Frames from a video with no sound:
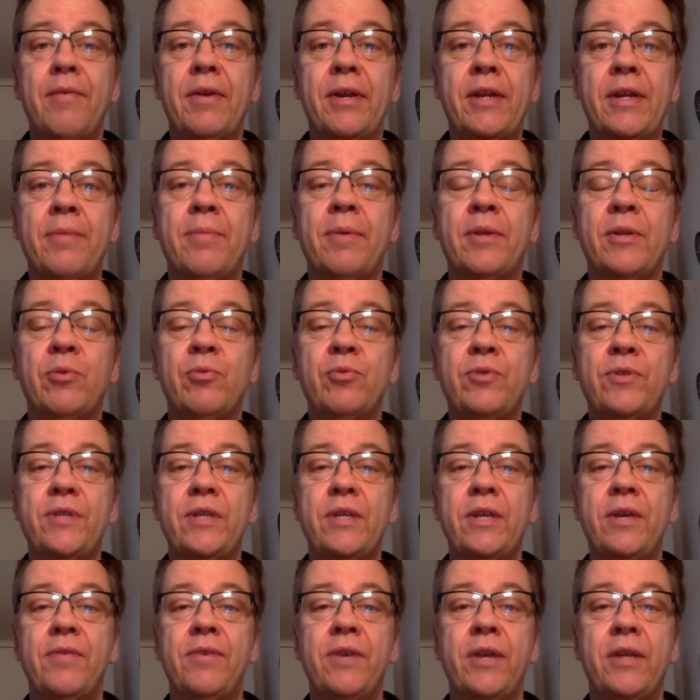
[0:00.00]
wenn jemand
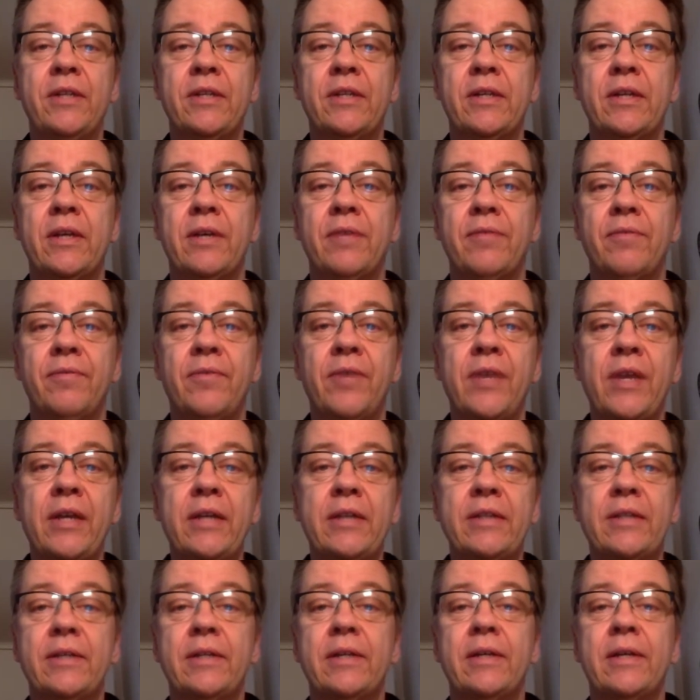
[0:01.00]
unsicher wird,
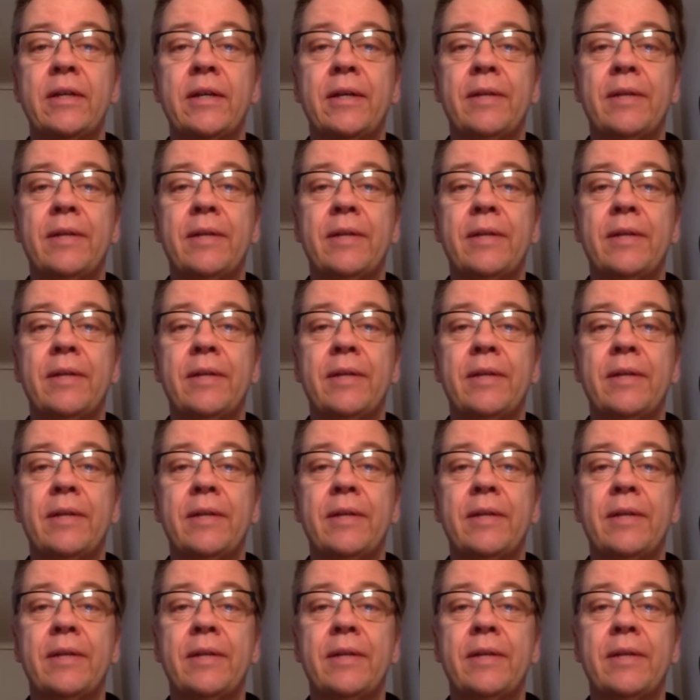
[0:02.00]
wirkt,